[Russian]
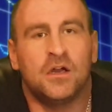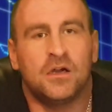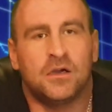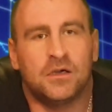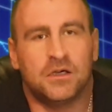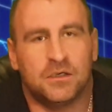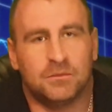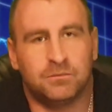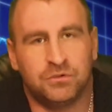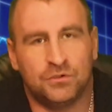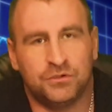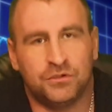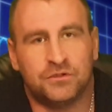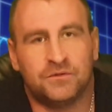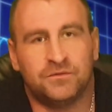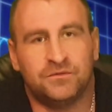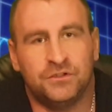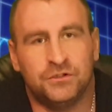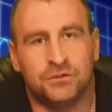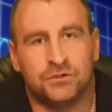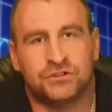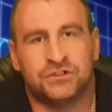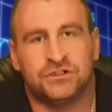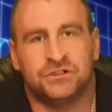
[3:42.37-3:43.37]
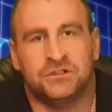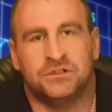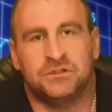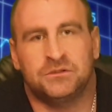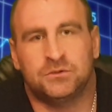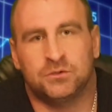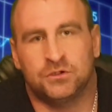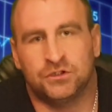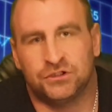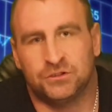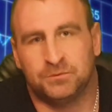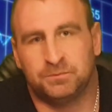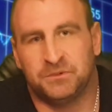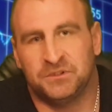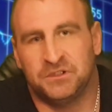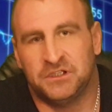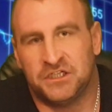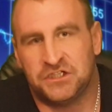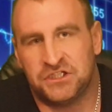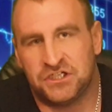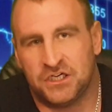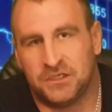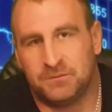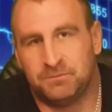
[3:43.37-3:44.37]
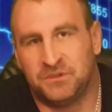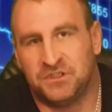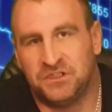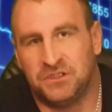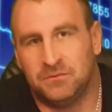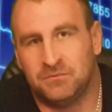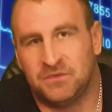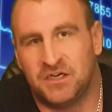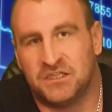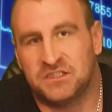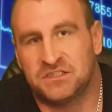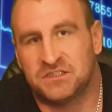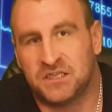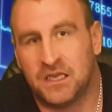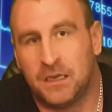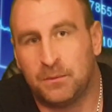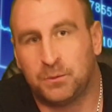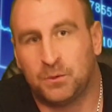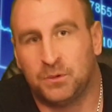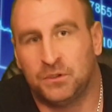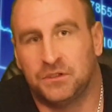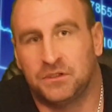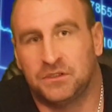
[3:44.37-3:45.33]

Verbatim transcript: э, будет вынуждены тоже начать поднимать ставку.